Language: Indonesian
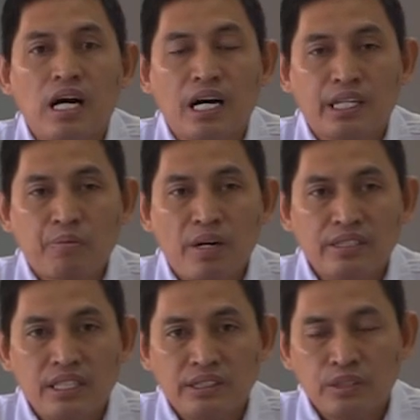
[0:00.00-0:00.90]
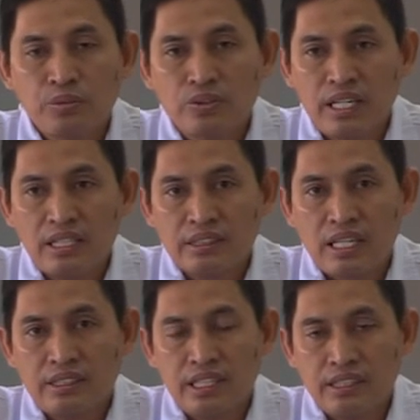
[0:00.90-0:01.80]
Harapannya semoga
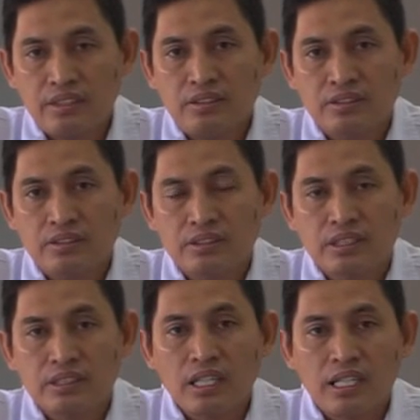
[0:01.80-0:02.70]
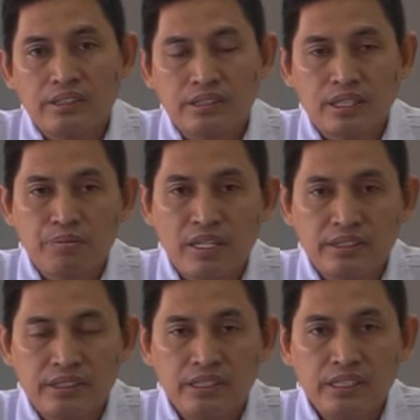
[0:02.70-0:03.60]
kalian setelah diterima
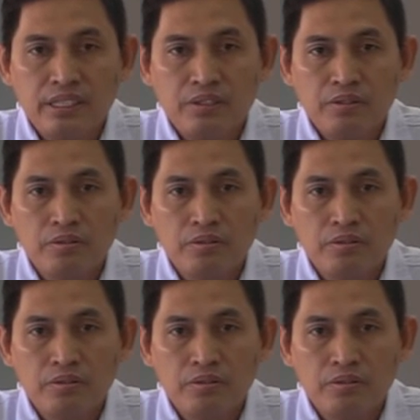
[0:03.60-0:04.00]
di sini